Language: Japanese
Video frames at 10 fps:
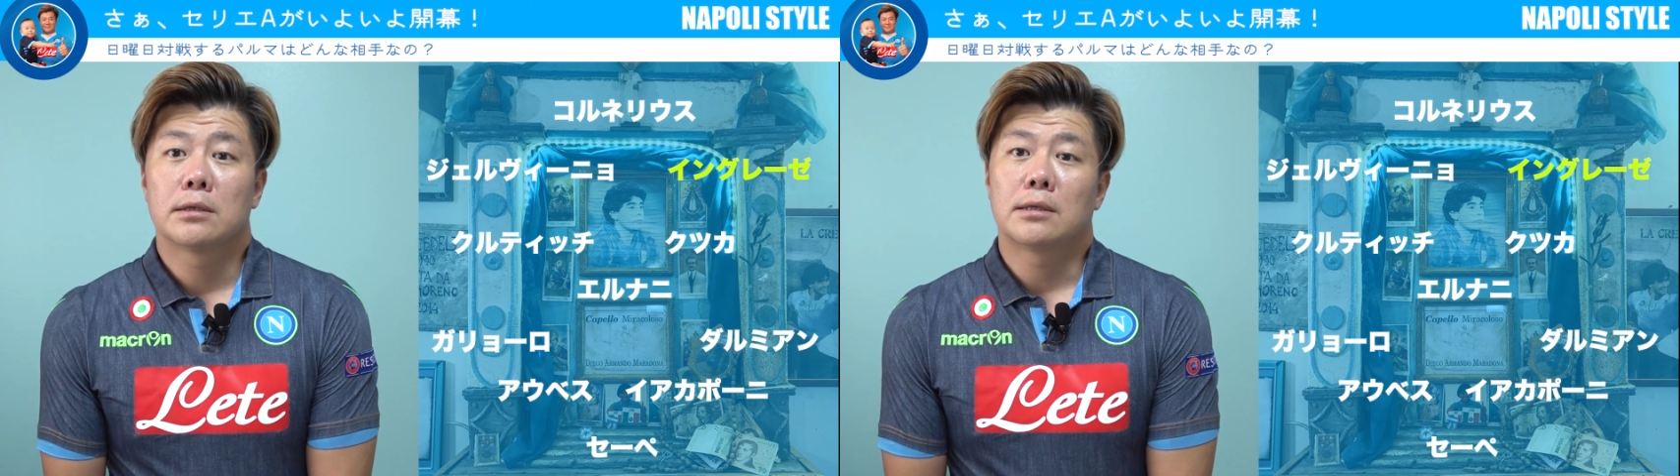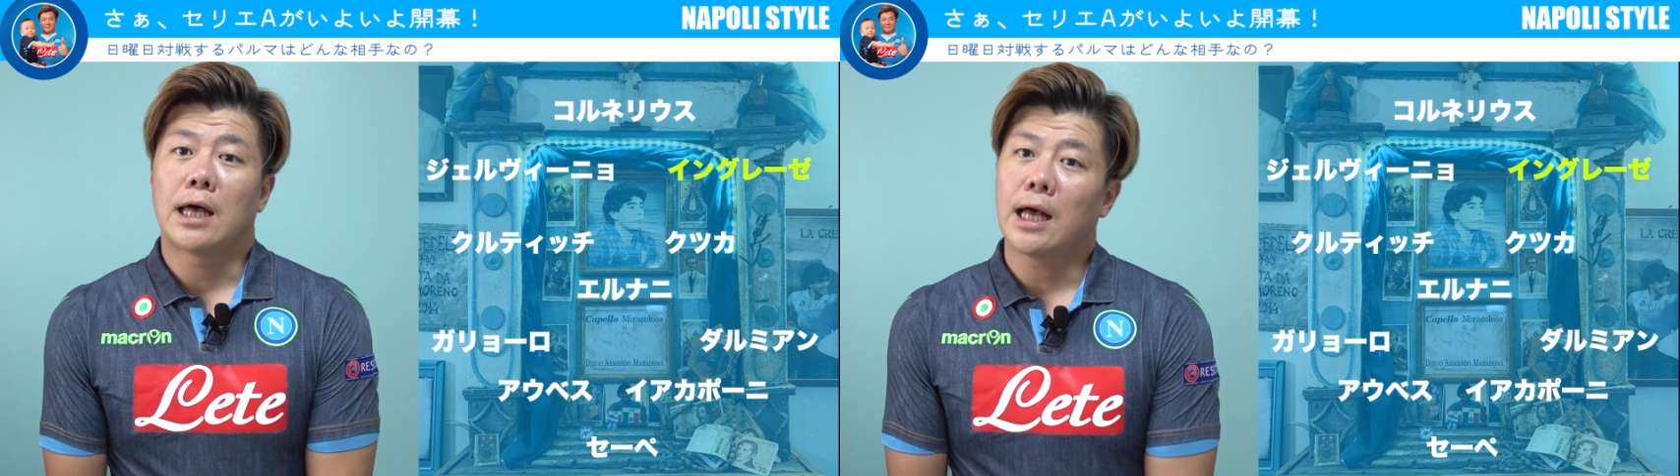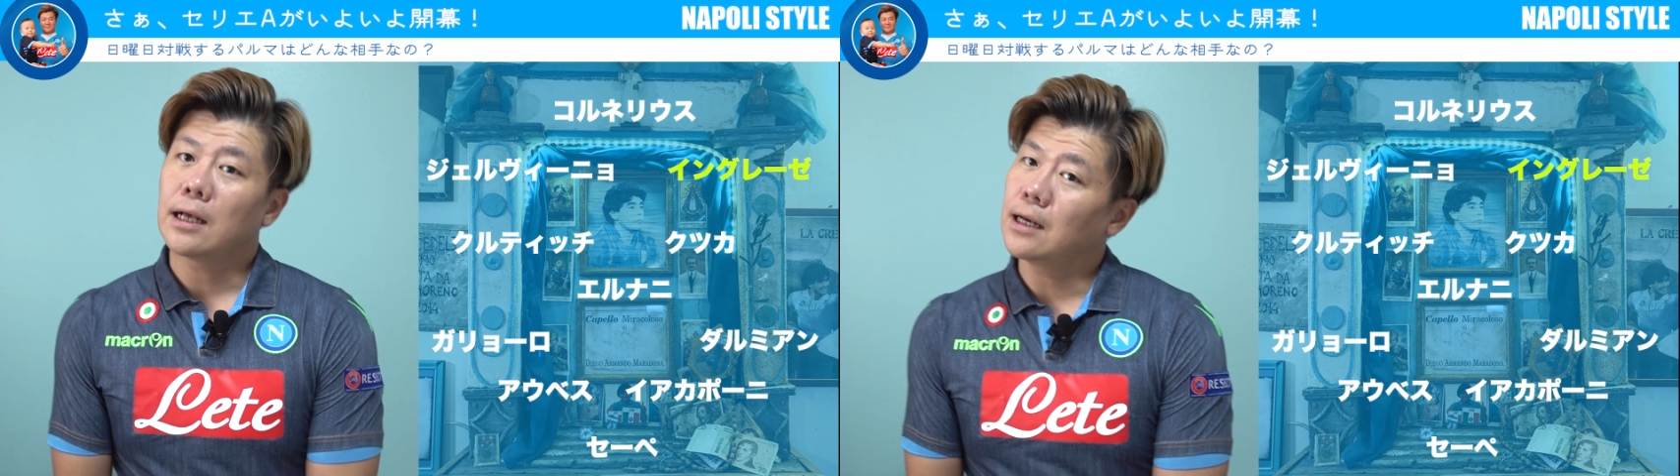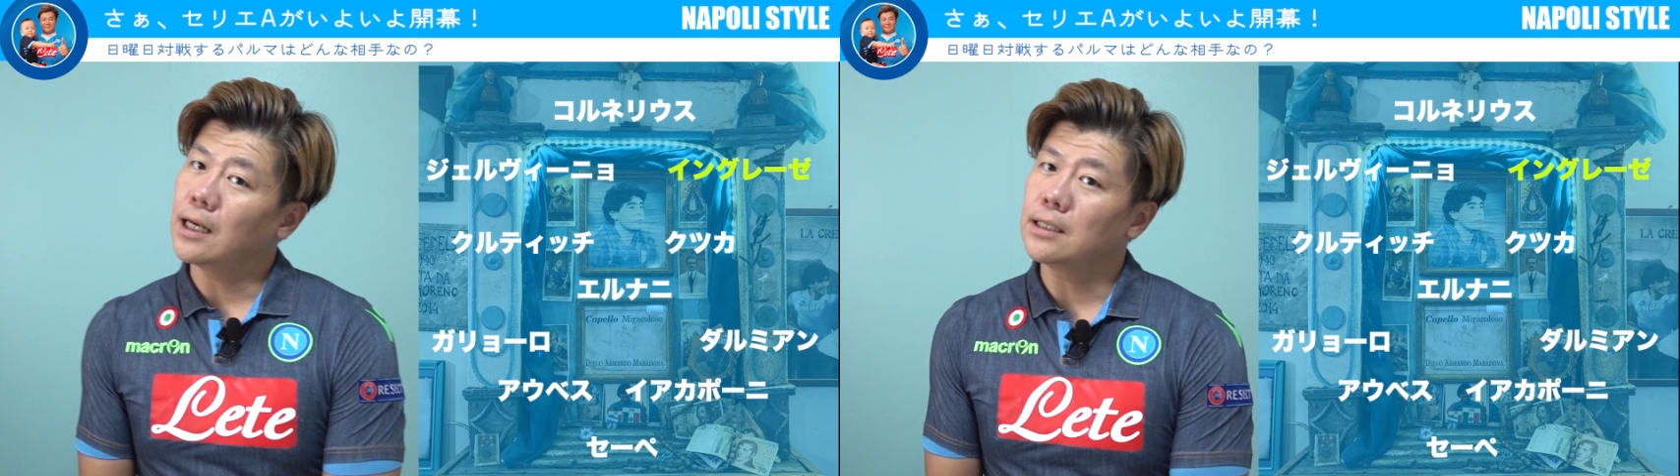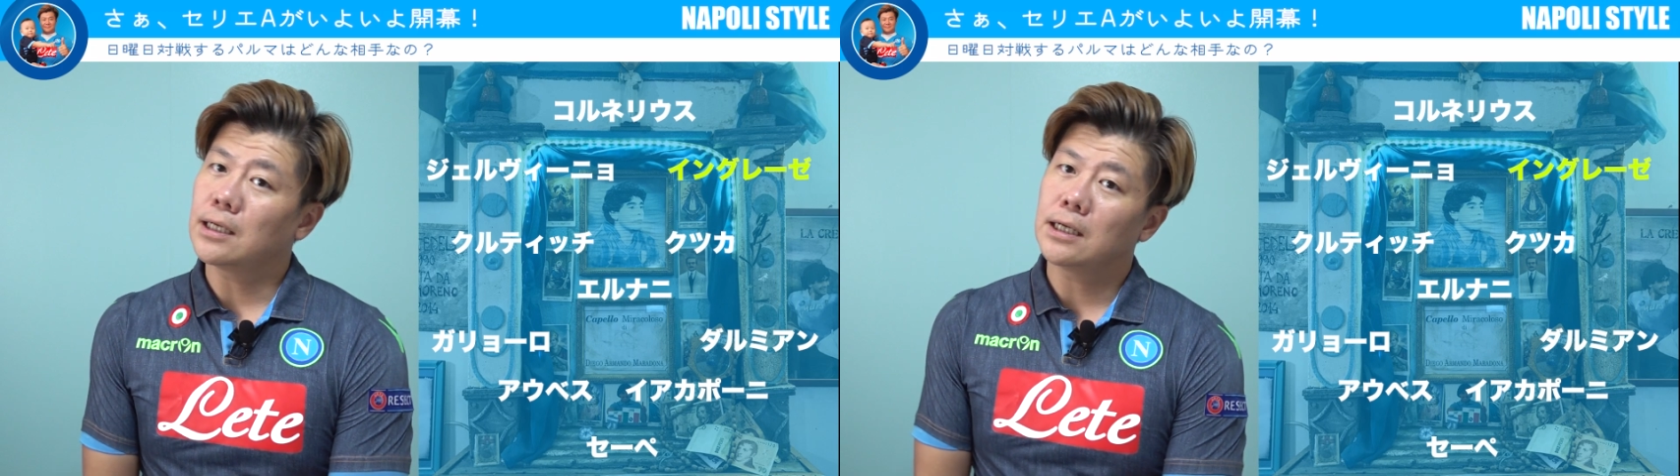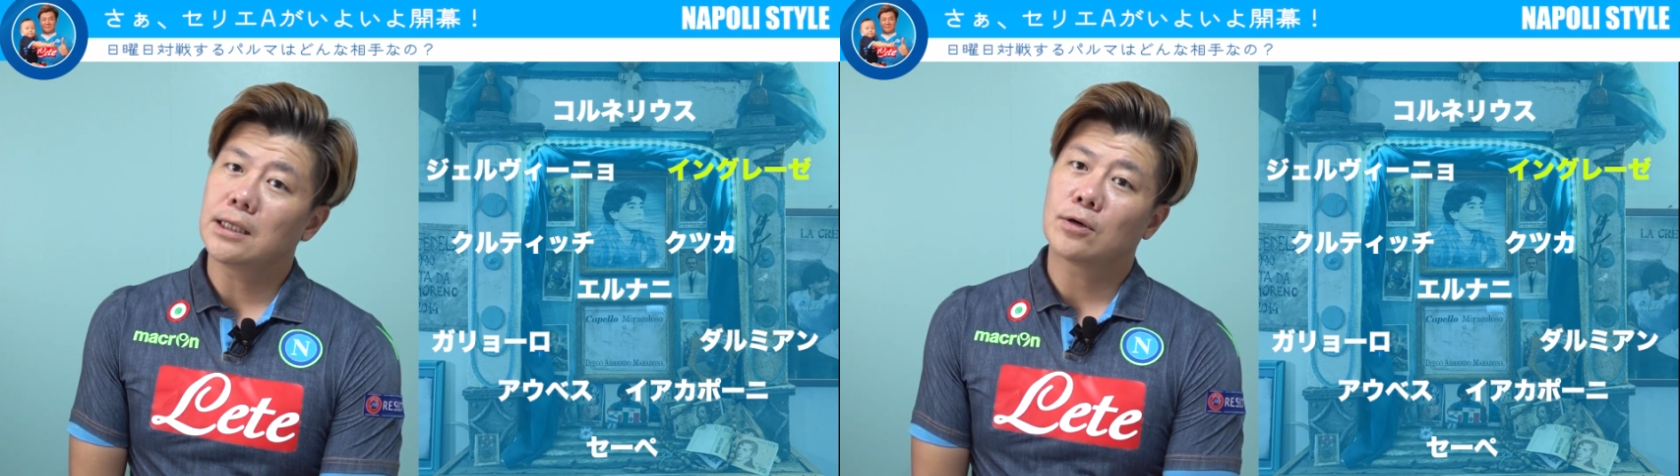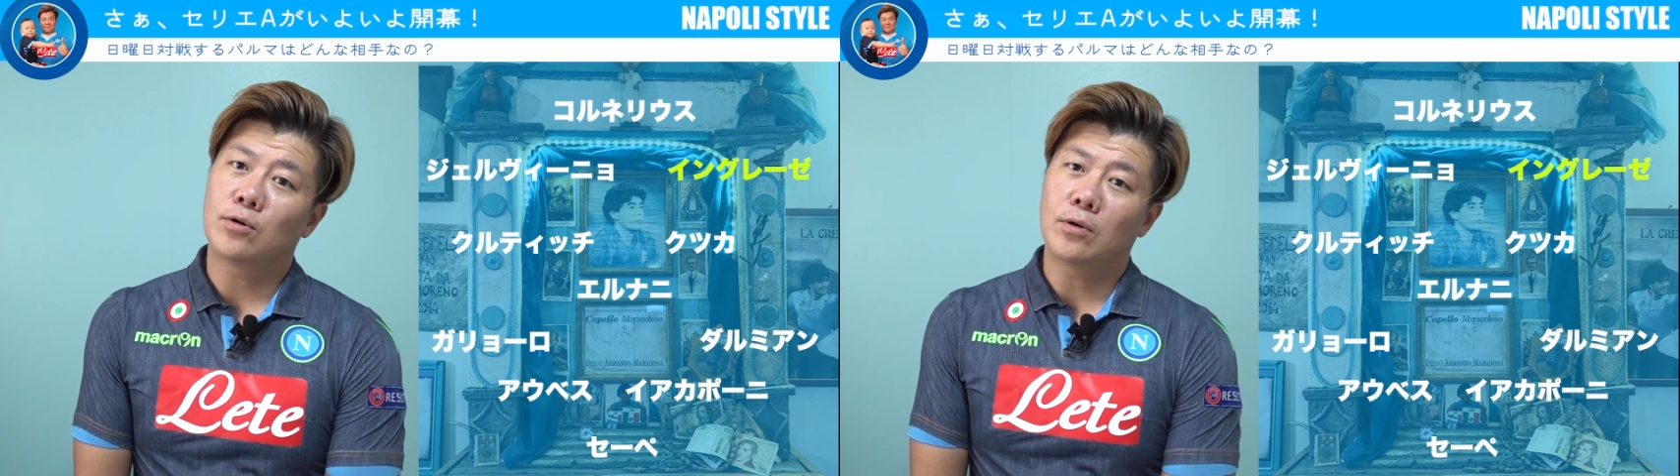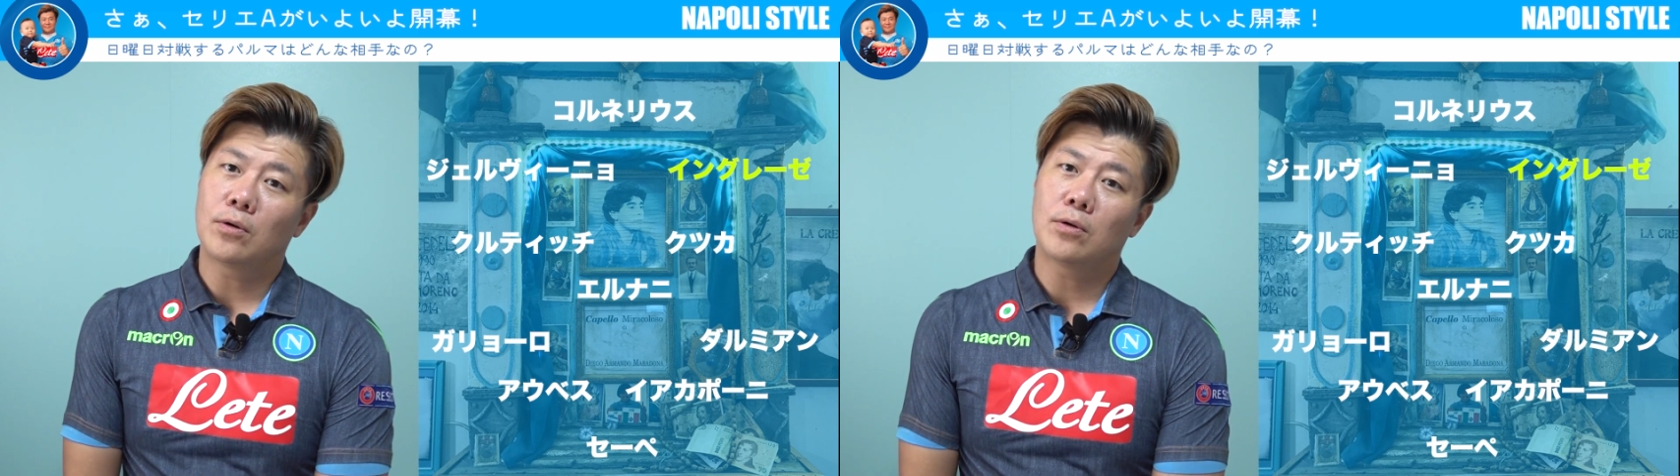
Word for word: なかなかねこ